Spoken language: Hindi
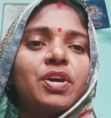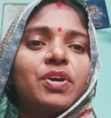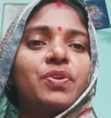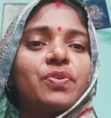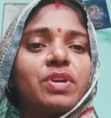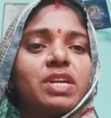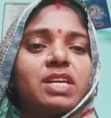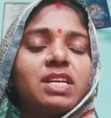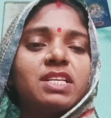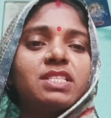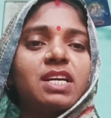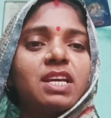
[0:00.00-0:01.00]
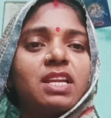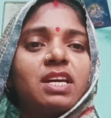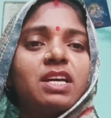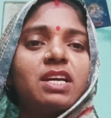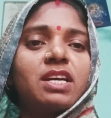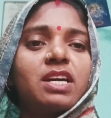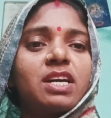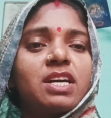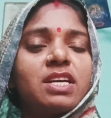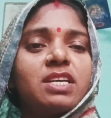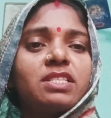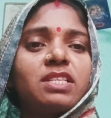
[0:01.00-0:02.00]
रोटी जल
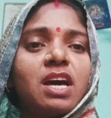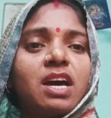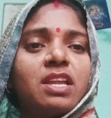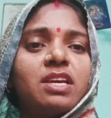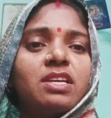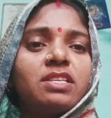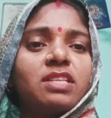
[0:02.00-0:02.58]
गई सारी